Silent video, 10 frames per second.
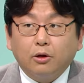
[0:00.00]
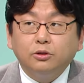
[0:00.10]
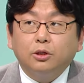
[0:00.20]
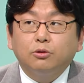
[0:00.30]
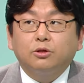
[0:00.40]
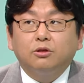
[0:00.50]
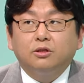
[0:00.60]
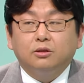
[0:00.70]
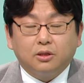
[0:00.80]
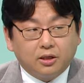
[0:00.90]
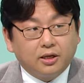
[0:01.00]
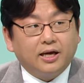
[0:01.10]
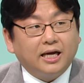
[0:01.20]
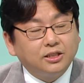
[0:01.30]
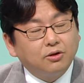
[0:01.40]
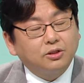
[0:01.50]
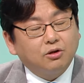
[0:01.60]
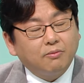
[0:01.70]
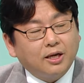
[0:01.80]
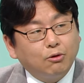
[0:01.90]
현재로서는 네,
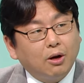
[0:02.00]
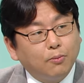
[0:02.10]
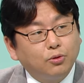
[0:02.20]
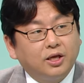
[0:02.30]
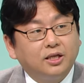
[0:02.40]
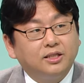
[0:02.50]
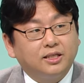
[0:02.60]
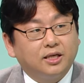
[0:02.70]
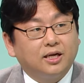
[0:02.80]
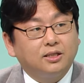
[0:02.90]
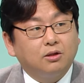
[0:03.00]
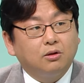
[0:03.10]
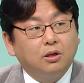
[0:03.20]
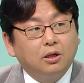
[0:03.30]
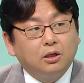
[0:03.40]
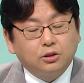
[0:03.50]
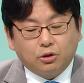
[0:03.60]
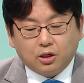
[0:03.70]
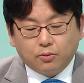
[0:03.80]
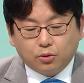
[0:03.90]
안정성이 많이 확보된 제재라서
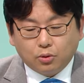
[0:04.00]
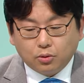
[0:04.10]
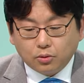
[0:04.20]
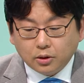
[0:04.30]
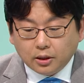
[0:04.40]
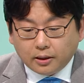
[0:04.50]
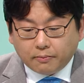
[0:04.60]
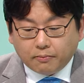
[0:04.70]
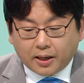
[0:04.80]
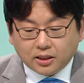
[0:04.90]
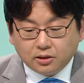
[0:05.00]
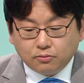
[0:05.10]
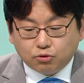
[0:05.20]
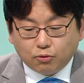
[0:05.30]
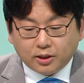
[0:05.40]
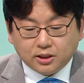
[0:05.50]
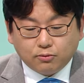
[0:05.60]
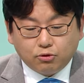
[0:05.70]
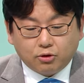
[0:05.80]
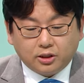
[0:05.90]
저희가 보통 많은 무릎
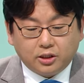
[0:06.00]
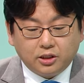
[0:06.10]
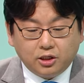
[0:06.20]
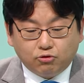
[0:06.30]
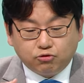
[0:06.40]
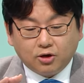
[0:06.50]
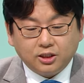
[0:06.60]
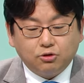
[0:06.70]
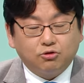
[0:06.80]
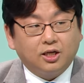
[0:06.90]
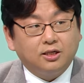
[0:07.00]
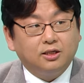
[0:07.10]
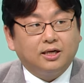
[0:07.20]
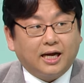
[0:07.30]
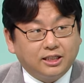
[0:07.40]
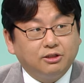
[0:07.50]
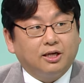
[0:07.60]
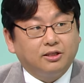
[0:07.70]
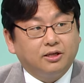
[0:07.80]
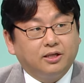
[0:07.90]
환자분들한테 이 두 가지 주사를 같이
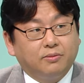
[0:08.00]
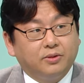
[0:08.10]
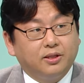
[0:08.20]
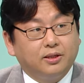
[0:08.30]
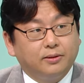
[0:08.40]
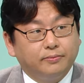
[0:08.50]
놔드리게 됩니다.